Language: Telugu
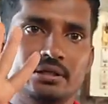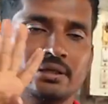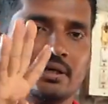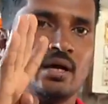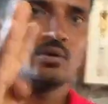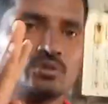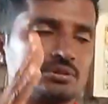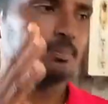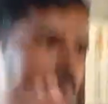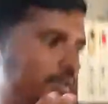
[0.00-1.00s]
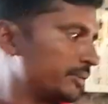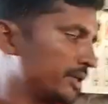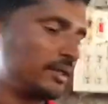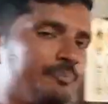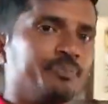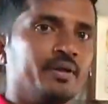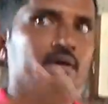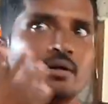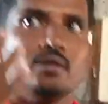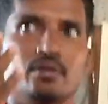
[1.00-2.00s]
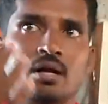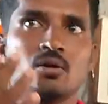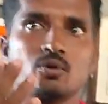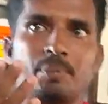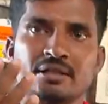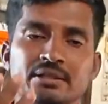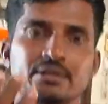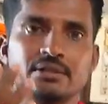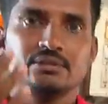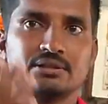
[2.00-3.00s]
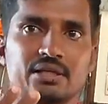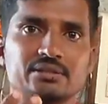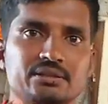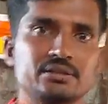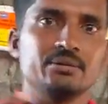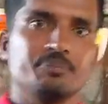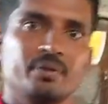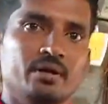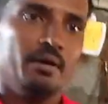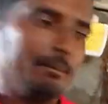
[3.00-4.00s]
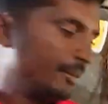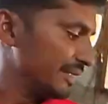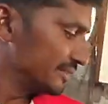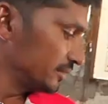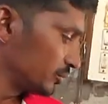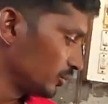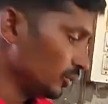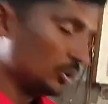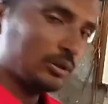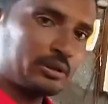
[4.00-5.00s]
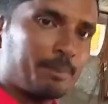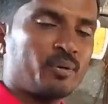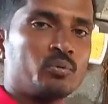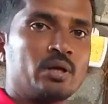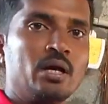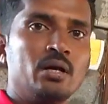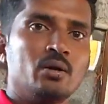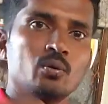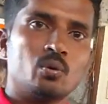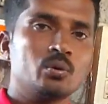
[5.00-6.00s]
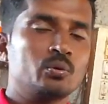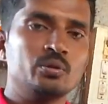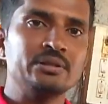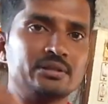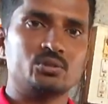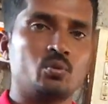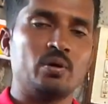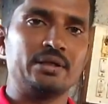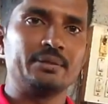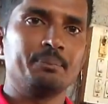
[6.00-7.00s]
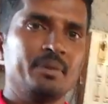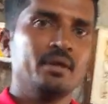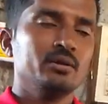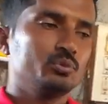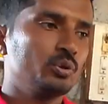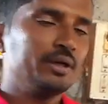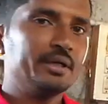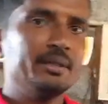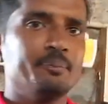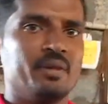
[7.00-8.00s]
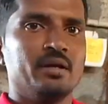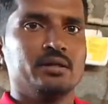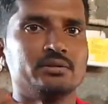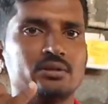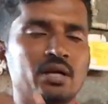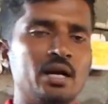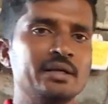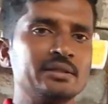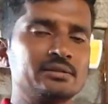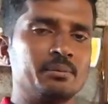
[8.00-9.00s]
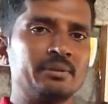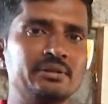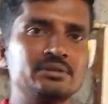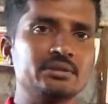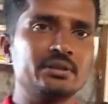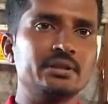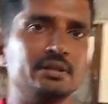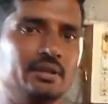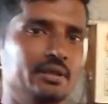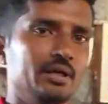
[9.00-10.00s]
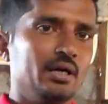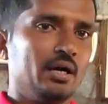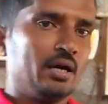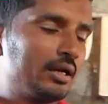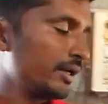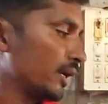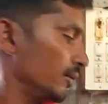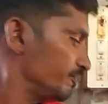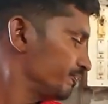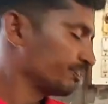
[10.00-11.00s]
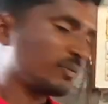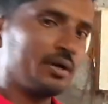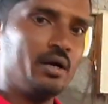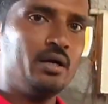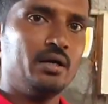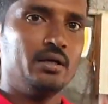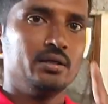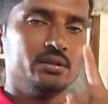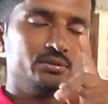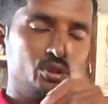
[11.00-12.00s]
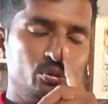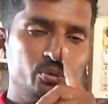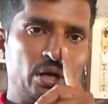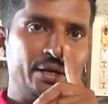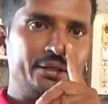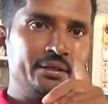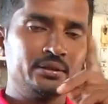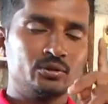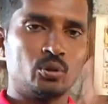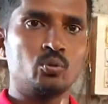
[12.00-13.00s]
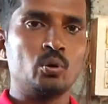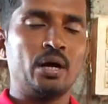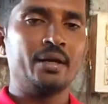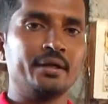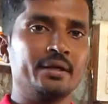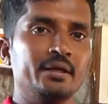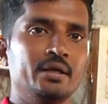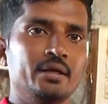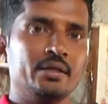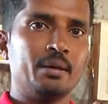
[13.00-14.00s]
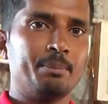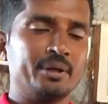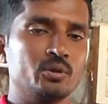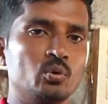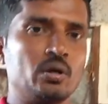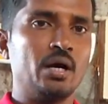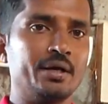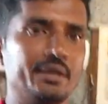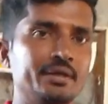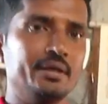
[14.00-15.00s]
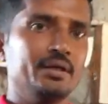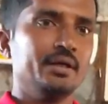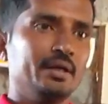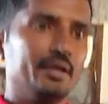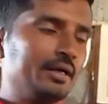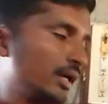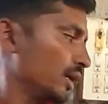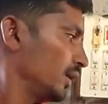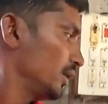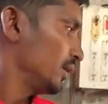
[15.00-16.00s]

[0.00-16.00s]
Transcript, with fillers: ఇది నాలుగో స్టెప్ అన్నమాట నాలుగో పని చేయాల్సింది మెడిసిన్స్ తప్పకుండా కొనుక్కొని తెచ్చుకోవాలి చూడండి జ్వరానికి సంబంధించింది అలాగేనా జలుబు కానీ దగ్గు కానీ ఇంకా బేదులు కానీ ఇంకా